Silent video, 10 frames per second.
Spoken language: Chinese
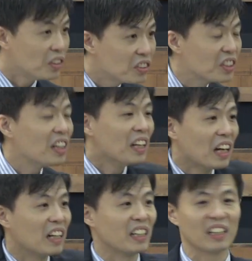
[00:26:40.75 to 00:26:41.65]
圣的
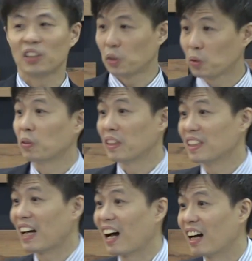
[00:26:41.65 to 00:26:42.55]
能力是随着
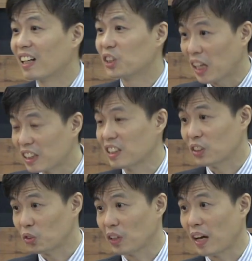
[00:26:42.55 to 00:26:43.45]
他彰显
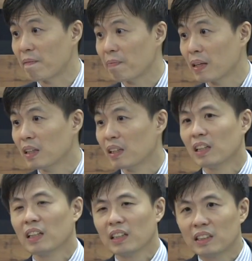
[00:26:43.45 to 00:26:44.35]
出来。
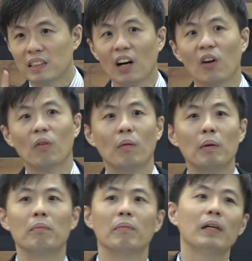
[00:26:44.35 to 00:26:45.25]
叫我
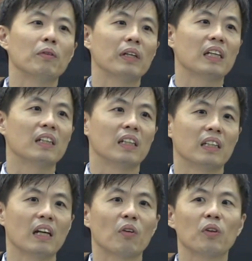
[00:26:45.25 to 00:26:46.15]
们没有一个人
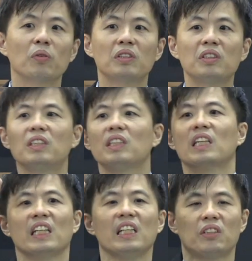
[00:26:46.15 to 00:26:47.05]
要用自己
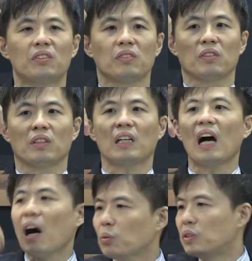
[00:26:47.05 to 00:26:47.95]
的意志、
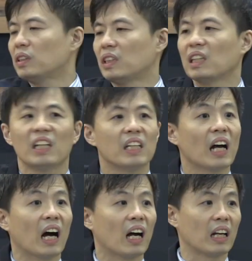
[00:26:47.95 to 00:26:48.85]
靠自己的力
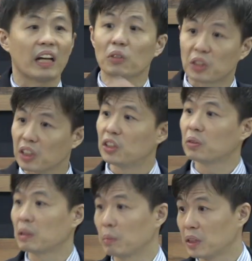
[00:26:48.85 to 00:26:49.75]
量来要成就
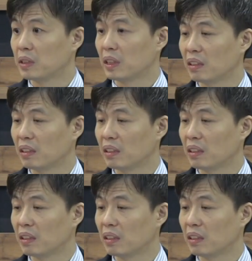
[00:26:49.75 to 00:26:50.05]
什么事情，